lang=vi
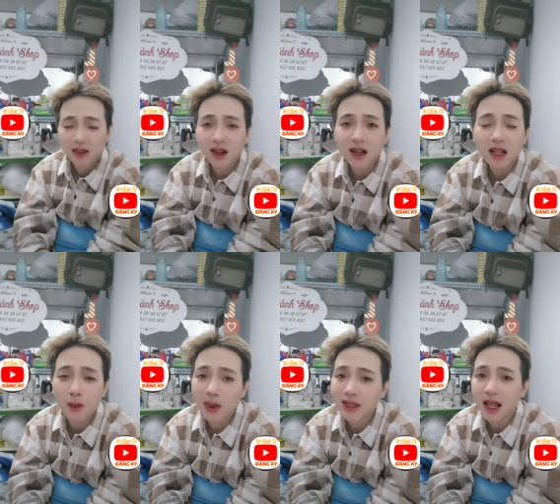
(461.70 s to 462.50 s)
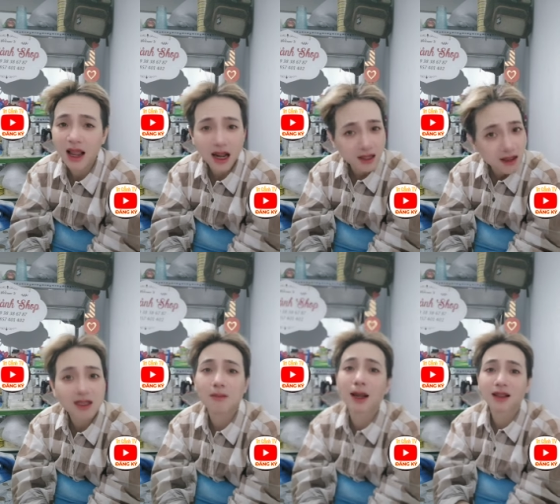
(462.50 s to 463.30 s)
cho nên là mọi người thấy ảnh rất
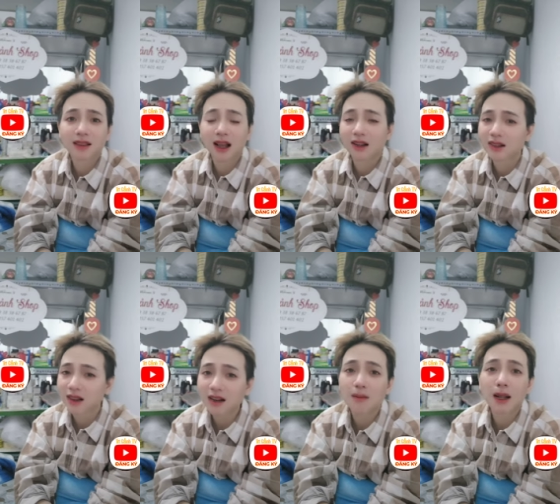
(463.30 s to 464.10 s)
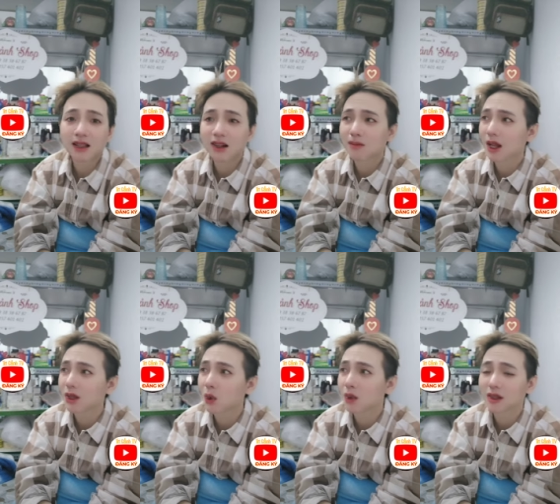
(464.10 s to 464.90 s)
là bình tĩnh rất là bình thường mặc
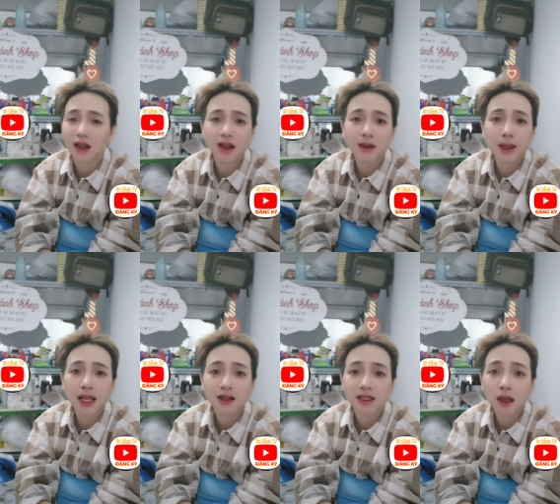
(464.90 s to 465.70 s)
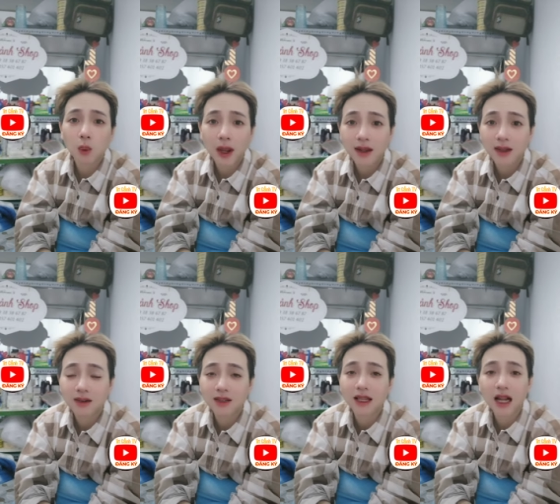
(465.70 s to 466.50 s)
dù là trời ơi bây giờ người ta quay
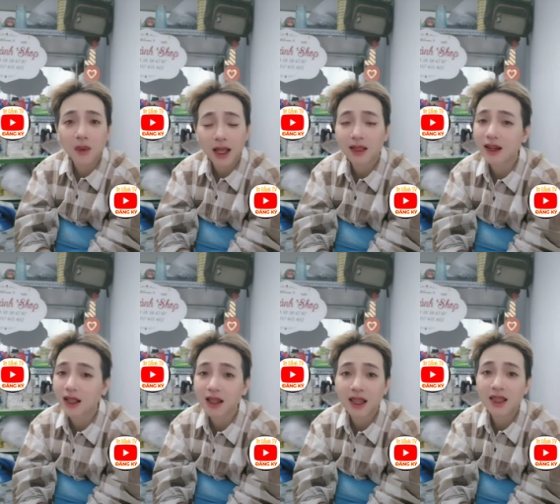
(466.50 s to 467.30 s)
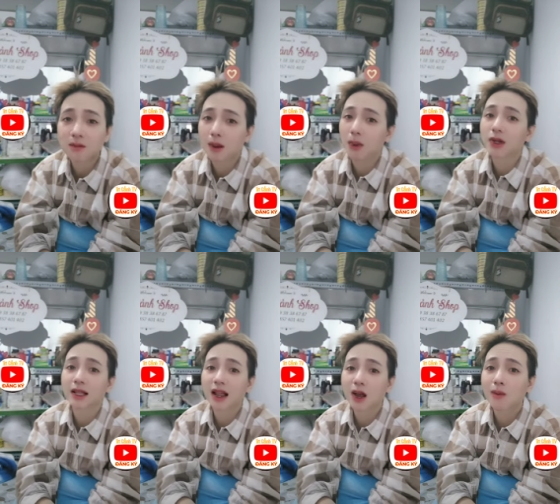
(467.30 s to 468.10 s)
lưng người ta nói ảnh thế này thế kia nhưng mà mọi người
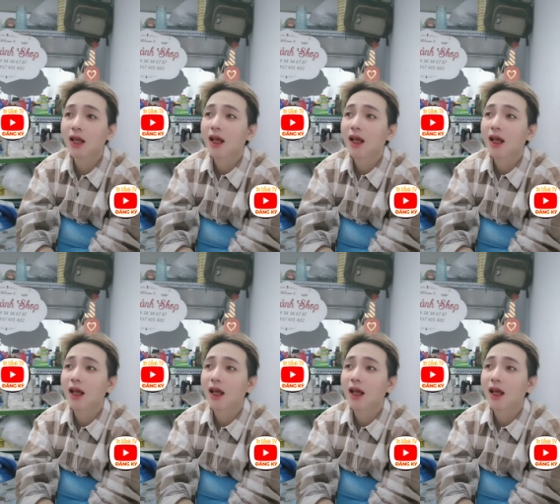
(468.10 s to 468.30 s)
thấy không